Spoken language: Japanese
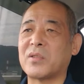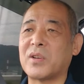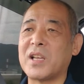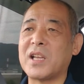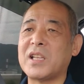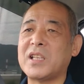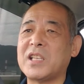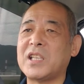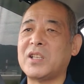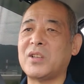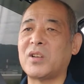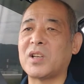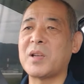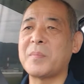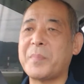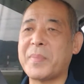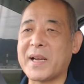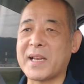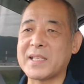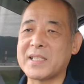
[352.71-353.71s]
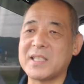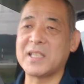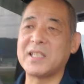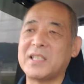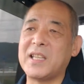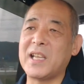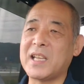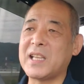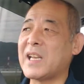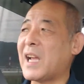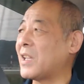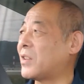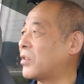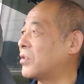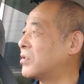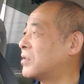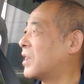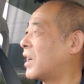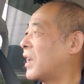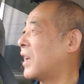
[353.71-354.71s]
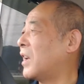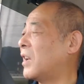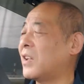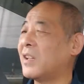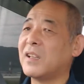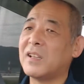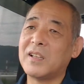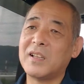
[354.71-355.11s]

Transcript: その辺に広げっぱなしにできないというかね